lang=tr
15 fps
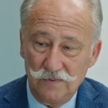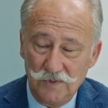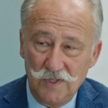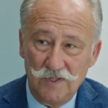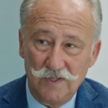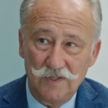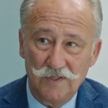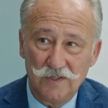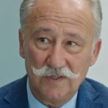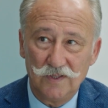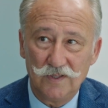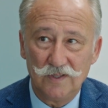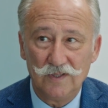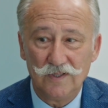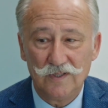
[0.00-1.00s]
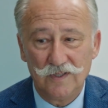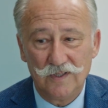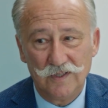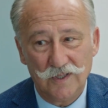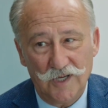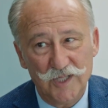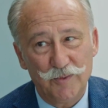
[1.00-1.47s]
Hah.
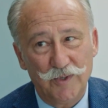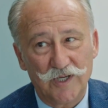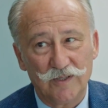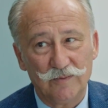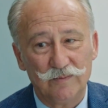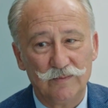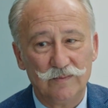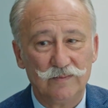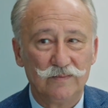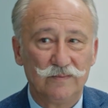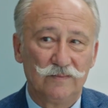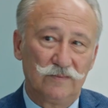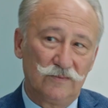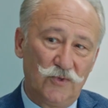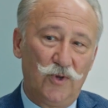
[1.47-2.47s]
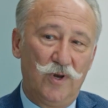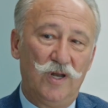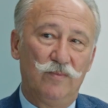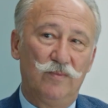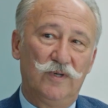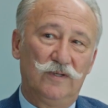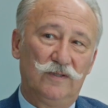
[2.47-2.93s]
Hadi bakalım.
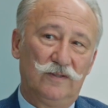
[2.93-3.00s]
Görelim.